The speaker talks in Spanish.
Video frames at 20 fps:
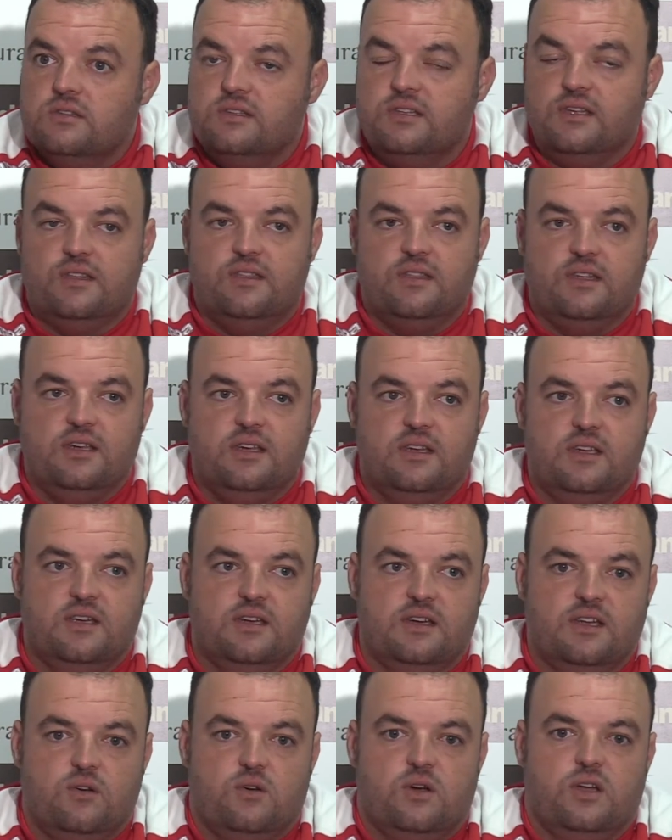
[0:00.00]
Es
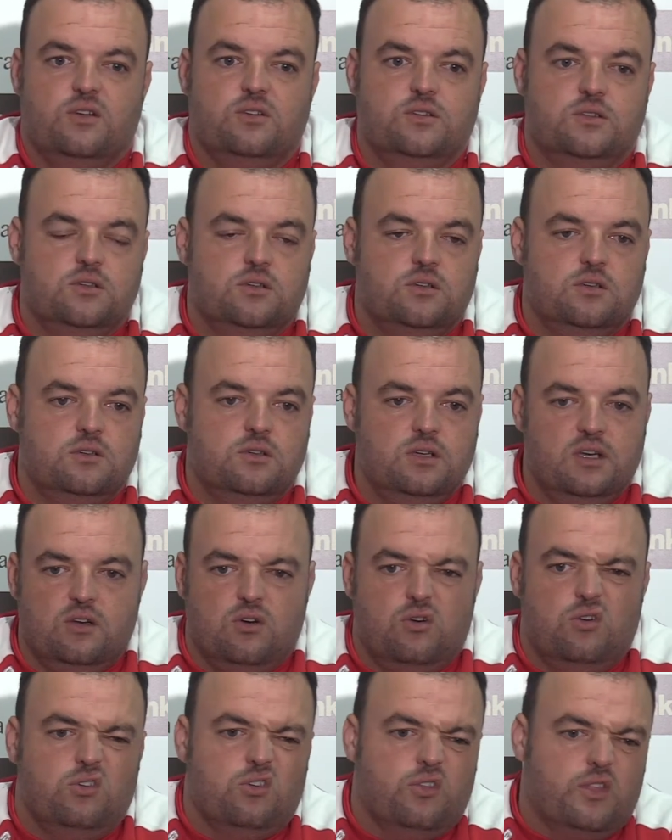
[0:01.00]
decir, creo que no, el
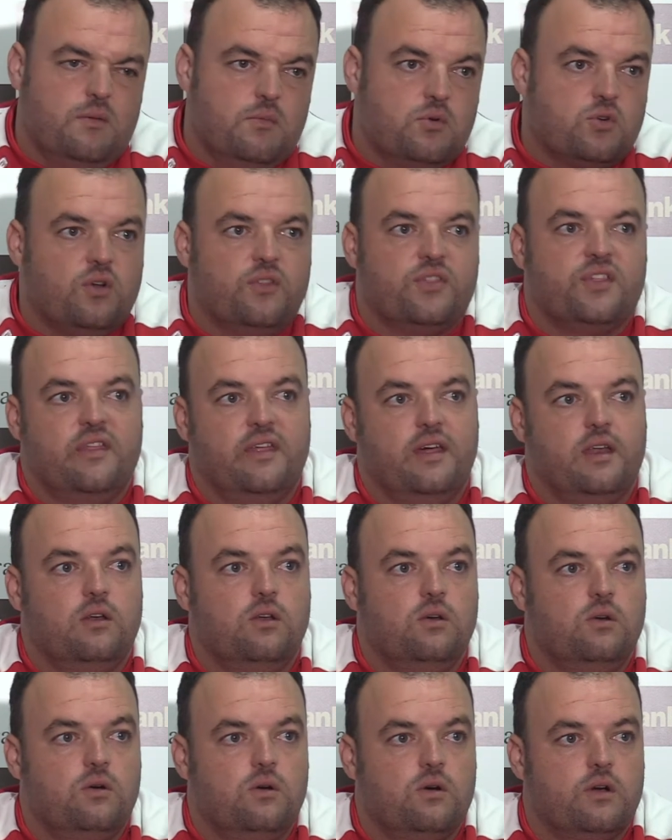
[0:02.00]
gol no debemos
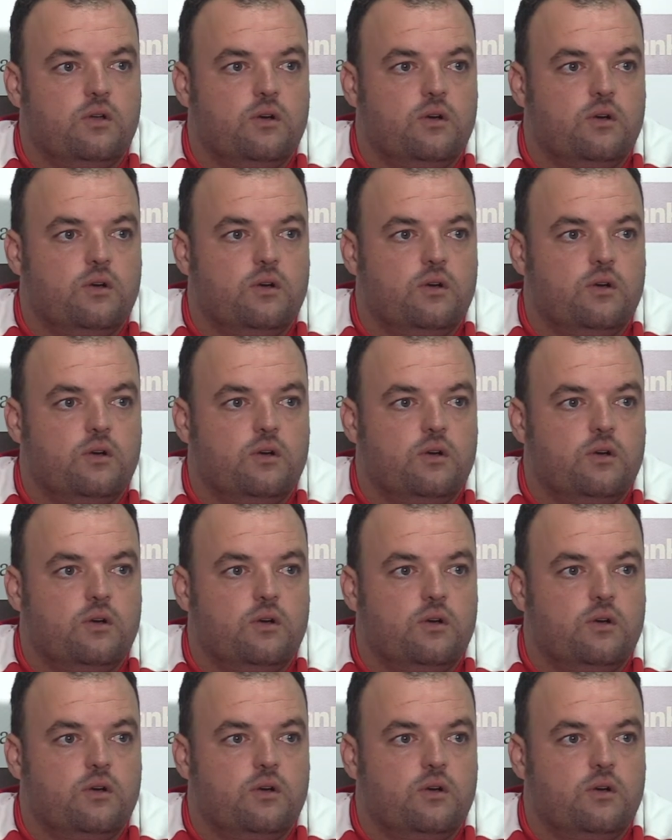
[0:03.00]
concederlo,